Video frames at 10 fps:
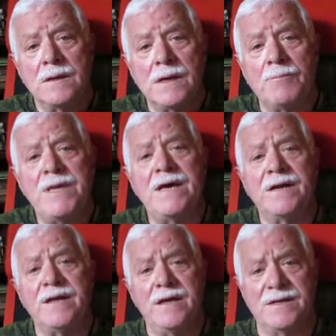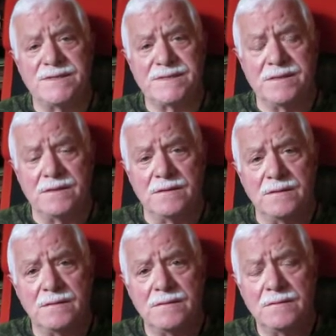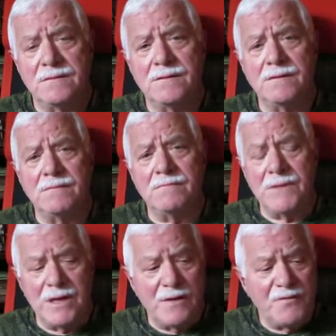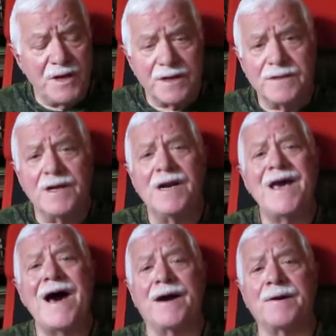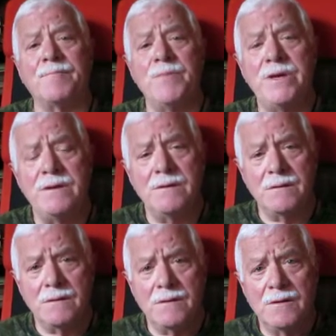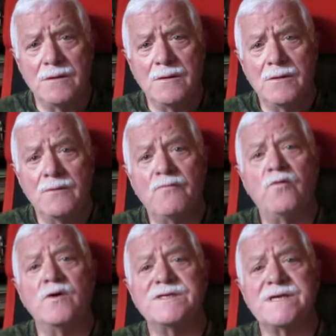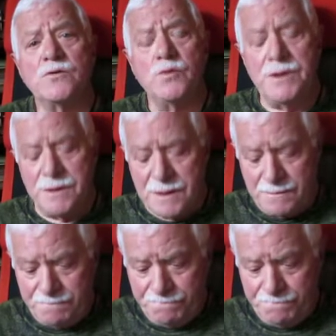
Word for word: la mia richiesta di avere delle armi fu esaudita.